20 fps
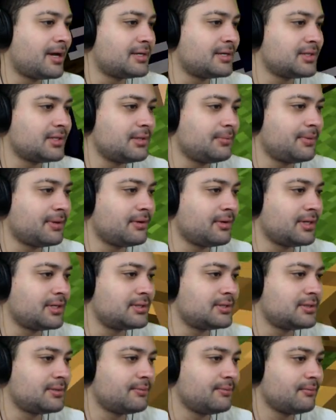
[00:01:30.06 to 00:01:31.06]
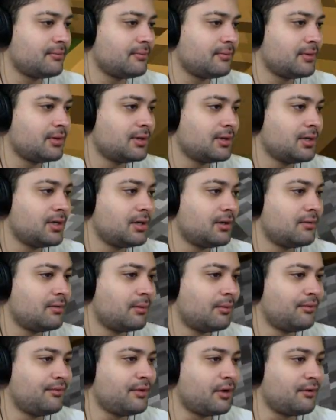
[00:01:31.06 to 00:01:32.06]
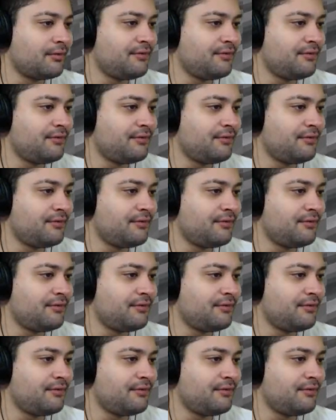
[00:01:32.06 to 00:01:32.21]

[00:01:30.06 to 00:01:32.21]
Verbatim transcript: Bars aqui pra nós. Vamos ver.